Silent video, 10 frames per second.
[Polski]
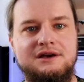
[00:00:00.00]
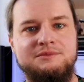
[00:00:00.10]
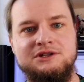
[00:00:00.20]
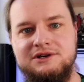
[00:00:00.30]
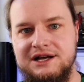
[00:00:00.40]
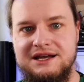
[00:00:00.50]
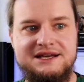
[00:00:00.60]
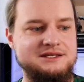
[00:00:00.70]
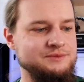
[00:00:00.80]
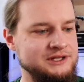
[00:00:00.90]
e, będą
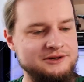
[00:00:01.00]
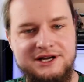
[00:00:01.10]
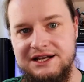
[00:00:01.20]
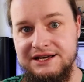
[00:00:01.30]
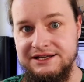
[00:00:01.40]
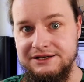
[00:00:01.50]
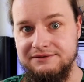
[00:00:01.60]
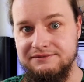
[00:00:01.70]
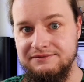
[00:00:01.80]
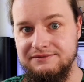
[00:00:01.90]
helesy, będą
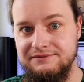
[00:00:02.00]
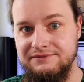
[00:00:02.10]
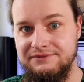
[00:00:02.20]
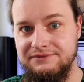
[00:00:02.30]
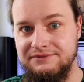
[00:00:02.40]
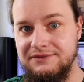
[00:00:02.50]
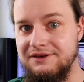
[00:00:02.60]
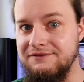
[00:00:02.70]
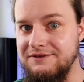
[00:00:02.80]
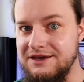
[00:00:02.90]
kelery.
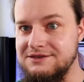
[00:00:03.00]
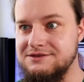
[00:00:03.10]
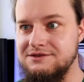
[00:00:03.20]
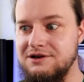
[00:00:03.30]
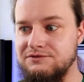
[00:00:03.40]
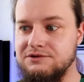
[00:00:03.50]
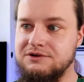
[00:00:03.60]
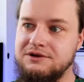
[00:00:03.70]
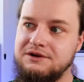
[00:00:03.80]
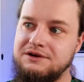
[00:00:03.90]
Więc znowu,
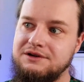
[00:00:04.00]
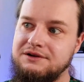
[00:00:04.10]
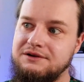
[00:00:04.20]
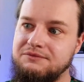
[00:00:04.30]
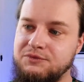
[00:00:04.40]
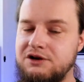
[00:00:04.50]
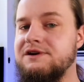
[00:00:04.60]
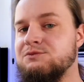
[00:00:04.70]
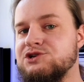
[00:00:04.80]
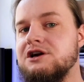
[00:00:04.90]

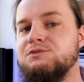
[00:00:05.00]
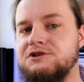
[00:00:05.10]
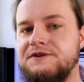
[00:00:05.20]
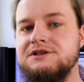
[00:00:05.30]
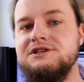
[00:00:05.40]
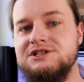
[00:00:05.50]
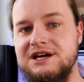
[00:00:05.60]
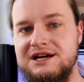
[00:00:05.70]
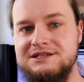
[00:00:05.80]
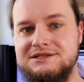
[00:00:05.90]
browar musiał poświęcić
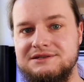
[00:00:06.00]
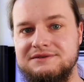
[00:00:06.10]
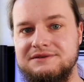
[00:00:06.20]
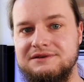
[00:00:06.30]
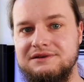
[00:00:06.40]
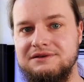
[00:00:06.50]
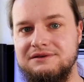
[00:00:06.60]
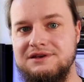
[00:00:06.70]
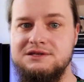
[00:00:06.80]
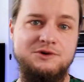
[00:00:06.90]
czas,
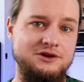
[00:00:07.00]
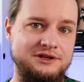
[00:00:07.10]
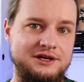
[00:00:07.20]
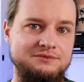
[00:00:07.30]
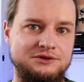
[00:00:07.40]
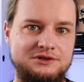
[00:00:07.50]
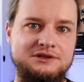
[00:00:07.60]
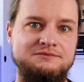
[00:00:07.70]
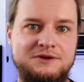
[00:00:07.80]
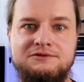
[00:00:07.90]
i zbiornik, bo to
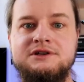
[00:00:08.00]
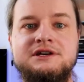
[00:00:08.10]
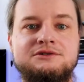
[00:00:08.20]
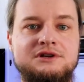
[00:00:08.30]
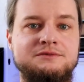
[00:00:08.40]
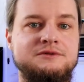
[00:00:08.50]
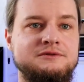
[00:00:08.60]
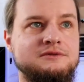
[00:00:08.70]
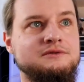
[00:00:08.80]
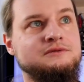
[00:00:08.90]
piwo jednak, które
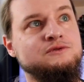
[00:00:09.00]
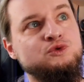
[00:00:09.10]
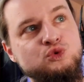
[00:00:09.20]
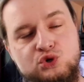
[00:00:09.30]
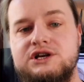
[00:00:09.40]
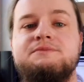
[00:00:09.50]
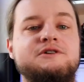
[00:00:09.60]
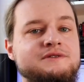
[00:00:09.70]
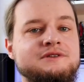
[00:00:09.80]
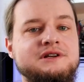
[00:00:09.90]
po, dłużej
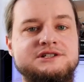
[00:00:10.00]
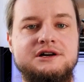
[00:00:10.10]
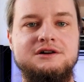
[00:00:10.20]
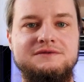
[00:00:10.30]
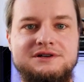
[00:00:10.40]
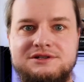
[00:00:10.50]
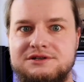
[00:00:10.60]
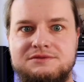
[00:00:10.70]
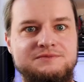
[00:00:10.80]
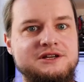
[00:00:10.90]
powinno leżakować
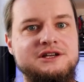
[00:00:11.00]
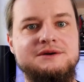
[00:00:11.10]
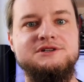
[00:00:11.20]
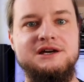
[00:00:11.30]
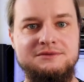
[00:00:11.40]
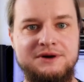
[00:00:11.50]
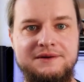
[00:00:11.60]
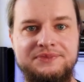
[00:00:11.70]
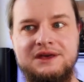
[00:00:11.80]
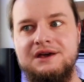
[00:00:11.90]
niż pierwsza lepsza
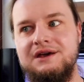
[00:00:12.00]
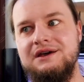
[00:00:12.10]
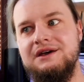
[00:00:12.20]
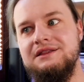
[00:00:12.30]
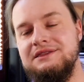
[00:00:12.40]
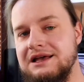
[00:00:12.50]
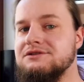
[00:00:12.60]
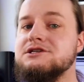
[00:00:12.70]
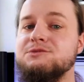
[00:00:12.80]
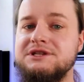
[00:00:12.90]
IPA.
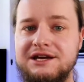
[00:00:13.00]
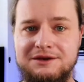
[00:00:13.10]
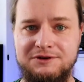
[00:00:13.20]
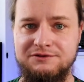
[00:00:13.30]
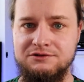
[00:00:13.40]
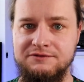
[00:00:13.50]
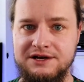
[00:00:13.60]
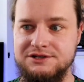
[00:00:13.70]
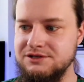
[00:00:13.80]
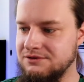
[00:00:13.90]
Na to, żeby takie piwo
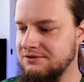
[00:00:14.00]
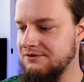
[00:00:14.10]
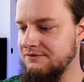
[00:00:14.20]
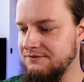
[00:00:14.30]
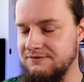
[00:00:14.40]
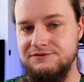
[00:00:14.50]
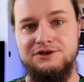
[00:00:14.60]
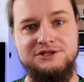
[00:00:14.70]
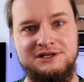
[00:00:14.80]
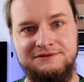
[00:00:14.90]
uważać,
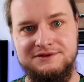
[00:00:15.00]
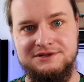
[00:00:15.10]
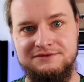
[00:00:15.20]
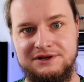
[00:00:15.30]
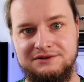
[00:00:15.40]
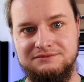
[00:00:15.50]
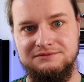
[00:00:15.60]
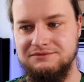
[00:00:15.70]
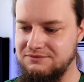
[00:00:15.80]
wziąć je na festiwal.